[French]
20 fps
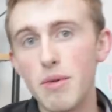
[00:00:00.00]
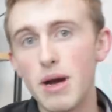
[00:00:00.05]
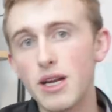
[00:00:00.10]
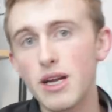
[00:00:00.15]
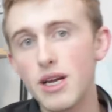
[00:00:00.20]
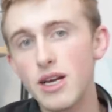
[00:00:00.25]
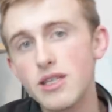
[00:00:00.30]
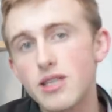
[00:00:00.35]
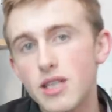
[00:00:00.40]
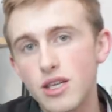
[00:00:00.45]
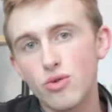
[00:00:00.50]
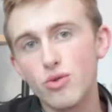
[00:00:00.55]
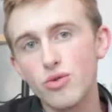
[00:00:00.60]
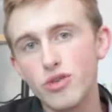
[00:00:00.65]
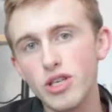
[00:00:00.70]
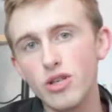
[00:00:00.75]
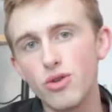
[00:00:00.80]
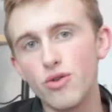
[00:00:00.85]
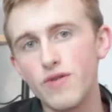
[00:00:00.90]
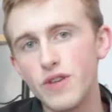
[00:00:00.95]
Mais malgré ses
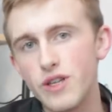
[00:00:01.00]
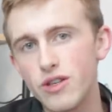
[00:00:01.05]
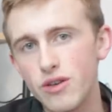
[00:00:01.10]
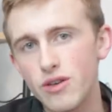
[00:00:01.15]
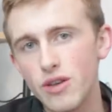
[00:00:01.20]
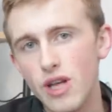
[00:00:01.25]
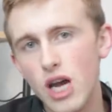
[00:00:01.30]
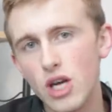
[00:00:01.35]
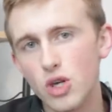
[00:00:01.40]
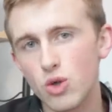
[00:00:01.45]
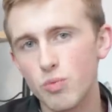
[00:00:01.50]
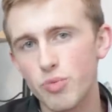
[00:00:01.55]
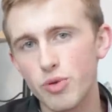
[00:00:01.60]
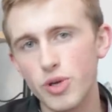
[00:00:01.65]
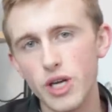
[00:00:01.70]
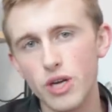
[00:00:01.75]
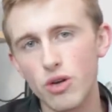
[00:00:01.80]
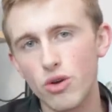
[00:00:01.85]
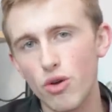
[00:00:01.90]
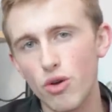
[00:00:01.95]
soucis de visionnage, on
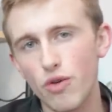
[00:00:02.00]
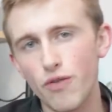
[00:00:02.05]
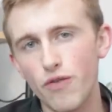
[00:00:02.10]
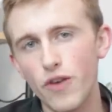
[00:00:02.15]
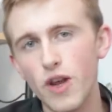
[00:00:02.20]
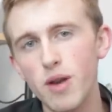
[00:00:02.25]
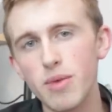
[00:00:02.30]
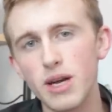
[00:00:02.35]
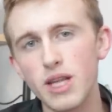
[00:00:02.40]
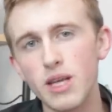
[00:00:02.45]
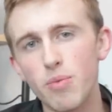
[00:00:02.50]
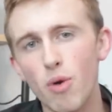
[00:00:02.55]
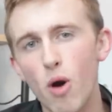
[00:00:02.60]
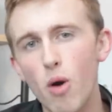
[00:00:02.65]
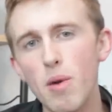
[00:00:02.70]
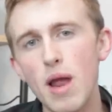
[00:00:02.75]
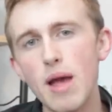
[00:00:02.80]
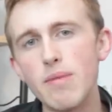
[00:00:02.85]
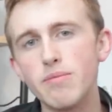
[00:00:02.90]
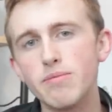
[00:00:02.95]
peut dire que le film a des
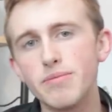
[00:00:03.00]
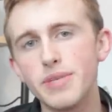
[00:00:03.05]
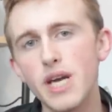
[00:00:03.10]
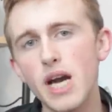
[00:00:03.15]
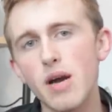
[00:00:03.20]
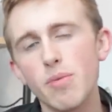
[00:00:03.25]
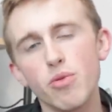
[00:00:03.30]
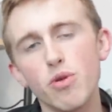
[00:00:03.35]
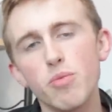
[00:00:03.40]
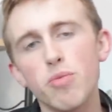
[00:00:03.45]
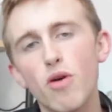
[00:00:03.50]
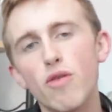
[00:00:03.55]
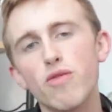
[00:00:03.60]
problèmes bien plus